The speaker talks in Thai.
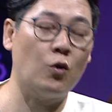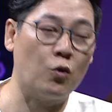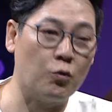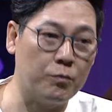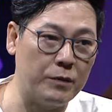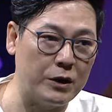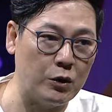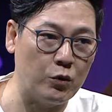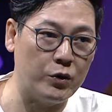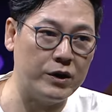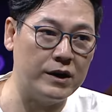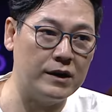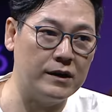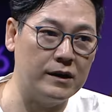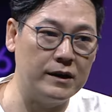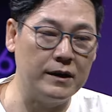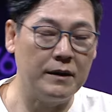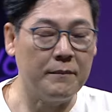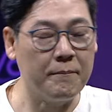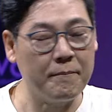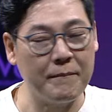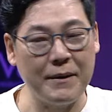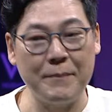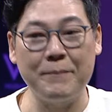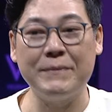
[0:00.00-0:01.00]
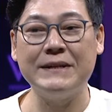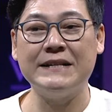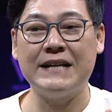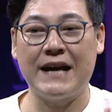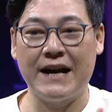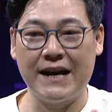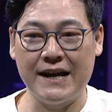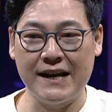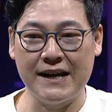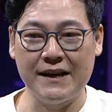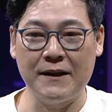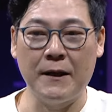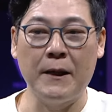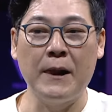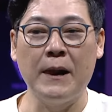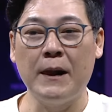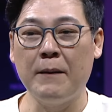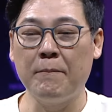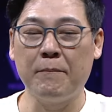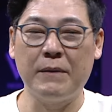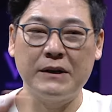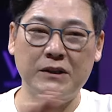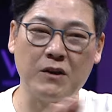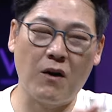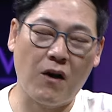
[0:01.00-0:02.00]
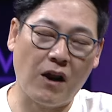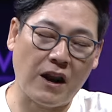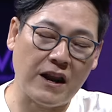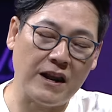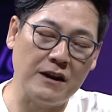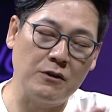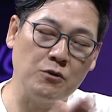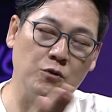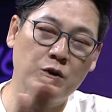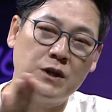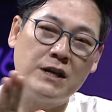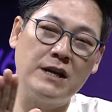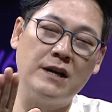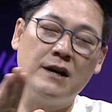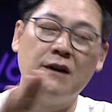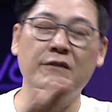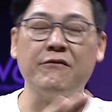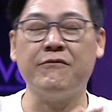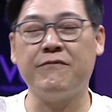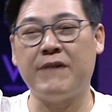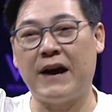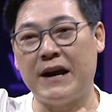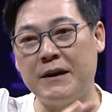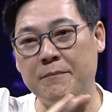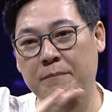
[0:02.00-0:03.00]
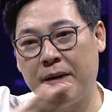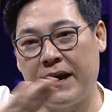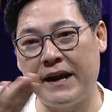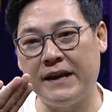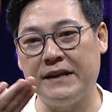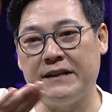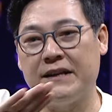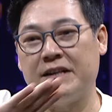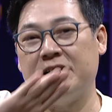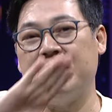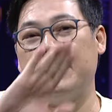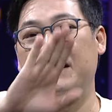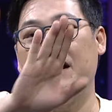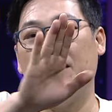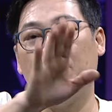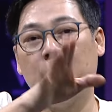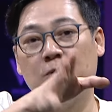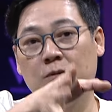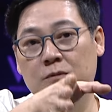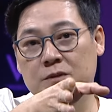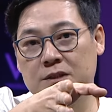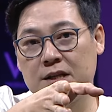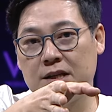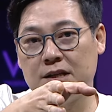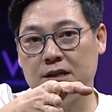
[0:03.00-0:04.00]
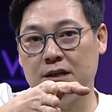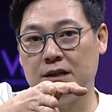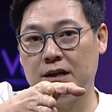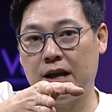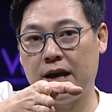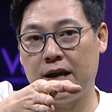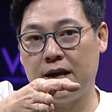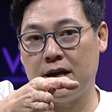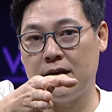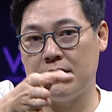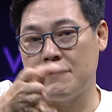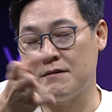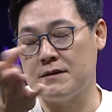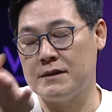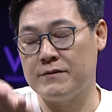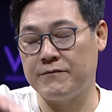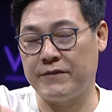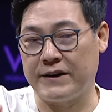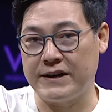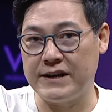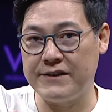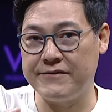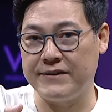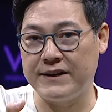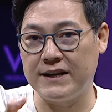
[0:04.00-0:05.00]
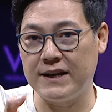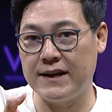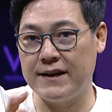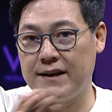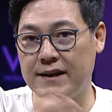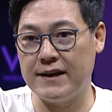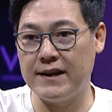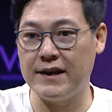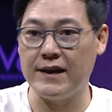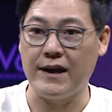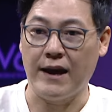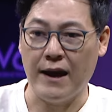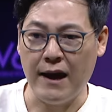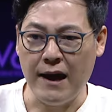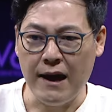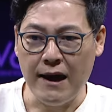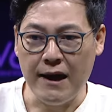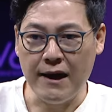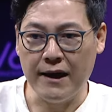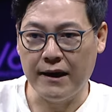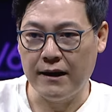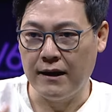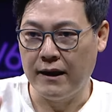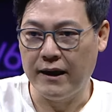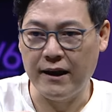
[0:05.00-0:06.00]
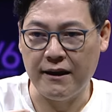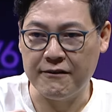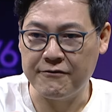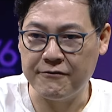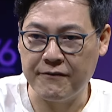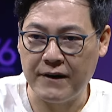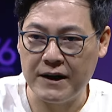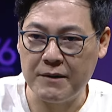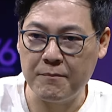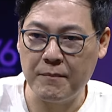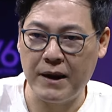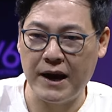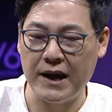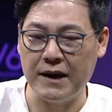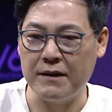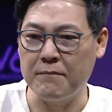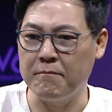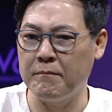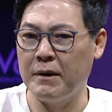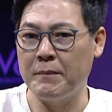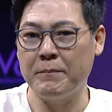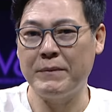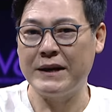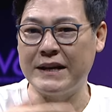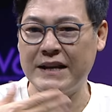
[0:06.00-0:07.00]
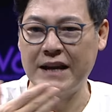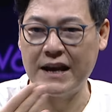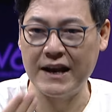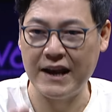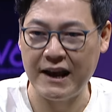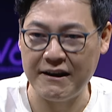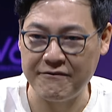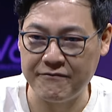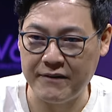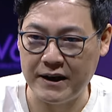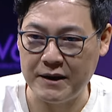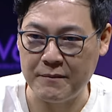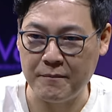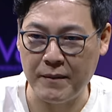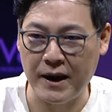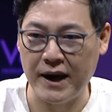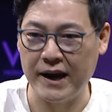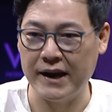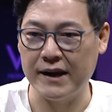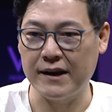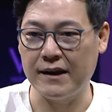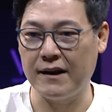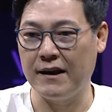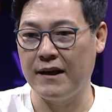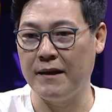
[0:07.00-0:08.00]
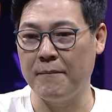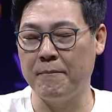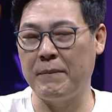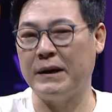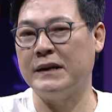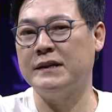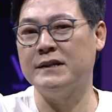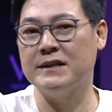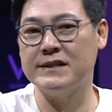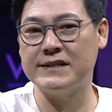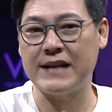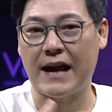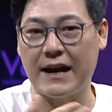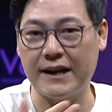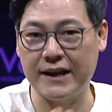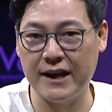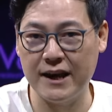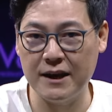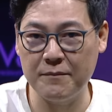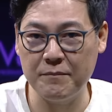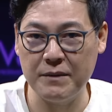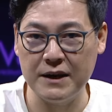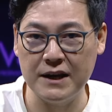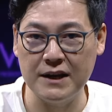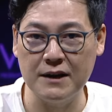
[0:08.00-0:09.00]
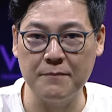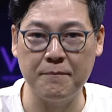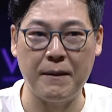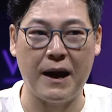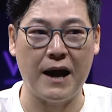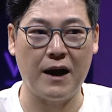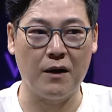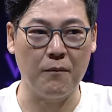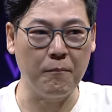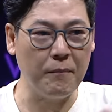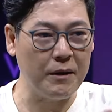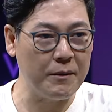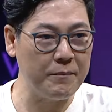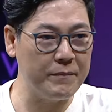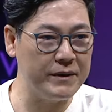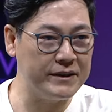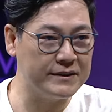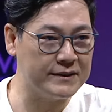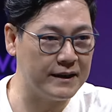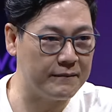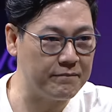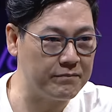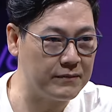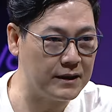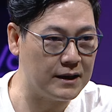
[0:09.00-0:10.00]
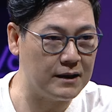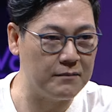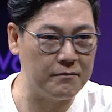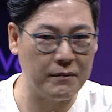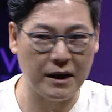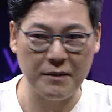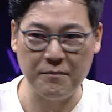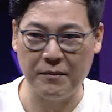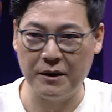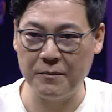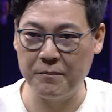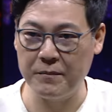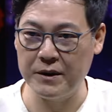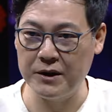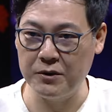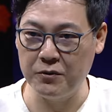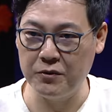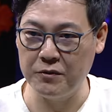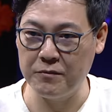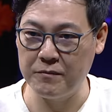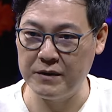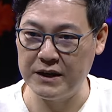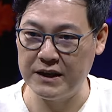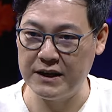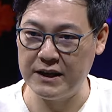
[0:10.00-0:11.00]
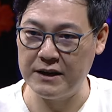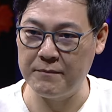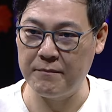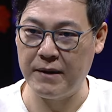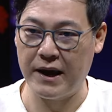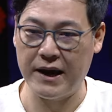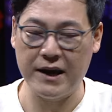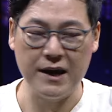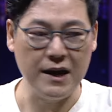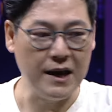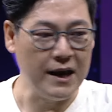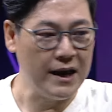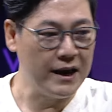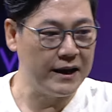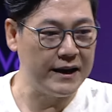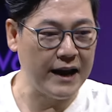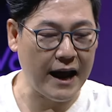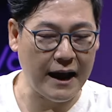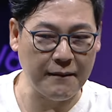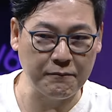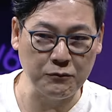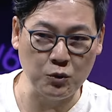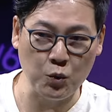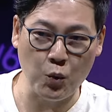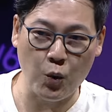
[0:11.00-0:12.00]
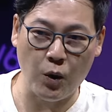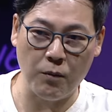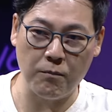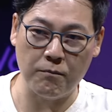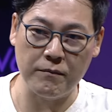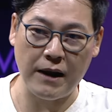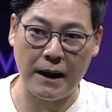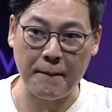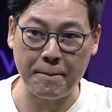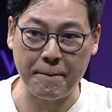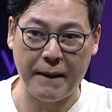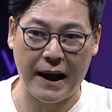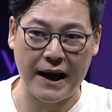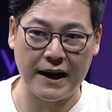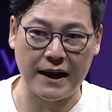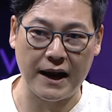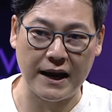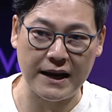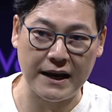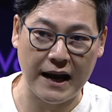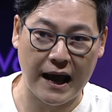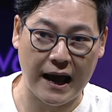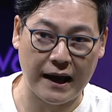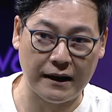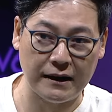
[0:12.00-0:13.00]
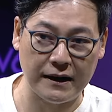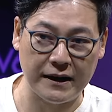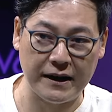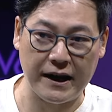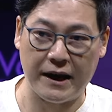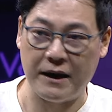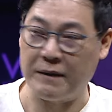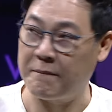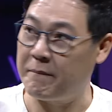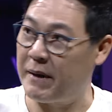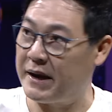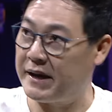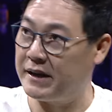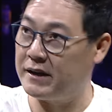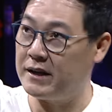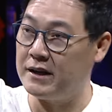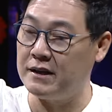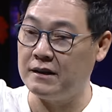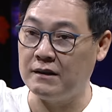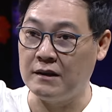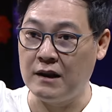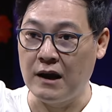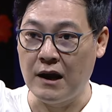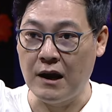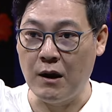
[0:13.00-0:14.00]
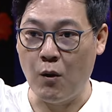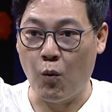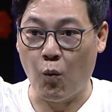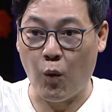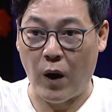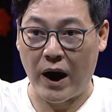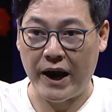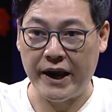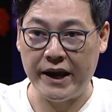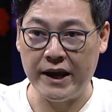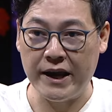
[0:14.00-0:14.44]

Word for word: งไปลุยเลยมันไม่ใช่ มันต้องเรียนรู้เยอะไฟไหม้อย่างที่เราเสนอในฟันดี้ฟันเดดดีเหตุไฟไหม้ มันไม่ใช่แค่ไฟไหม้ มันคือสารเคมีหรือเปล่า มันมีซัมติงไหม มันมีนู่นมีนี่ไหม น้ำท่วม น้ำป่าไหลหลากยังไง แผ่นดินไหว